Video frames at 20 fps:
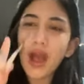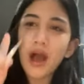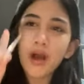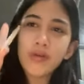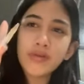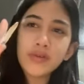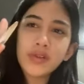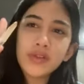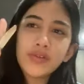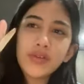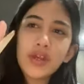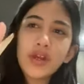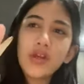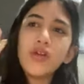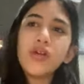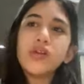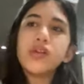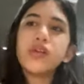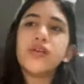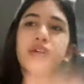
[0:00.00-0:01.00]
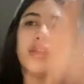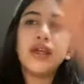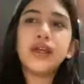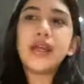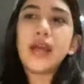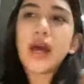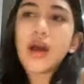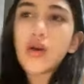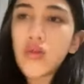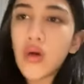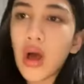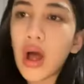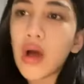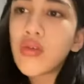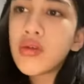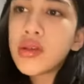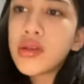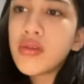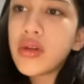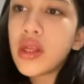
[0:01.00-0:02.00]
aku sudah gosok gigi aku
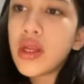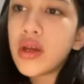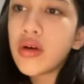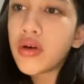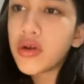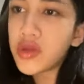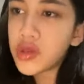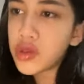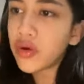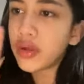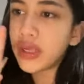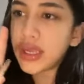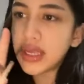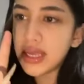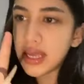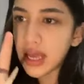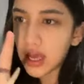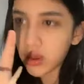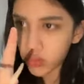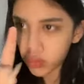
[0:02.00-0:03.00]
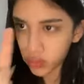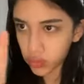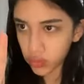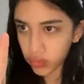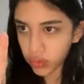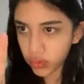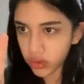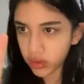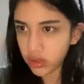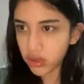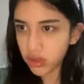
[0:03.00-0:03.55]
aku sudah gosok gigi aku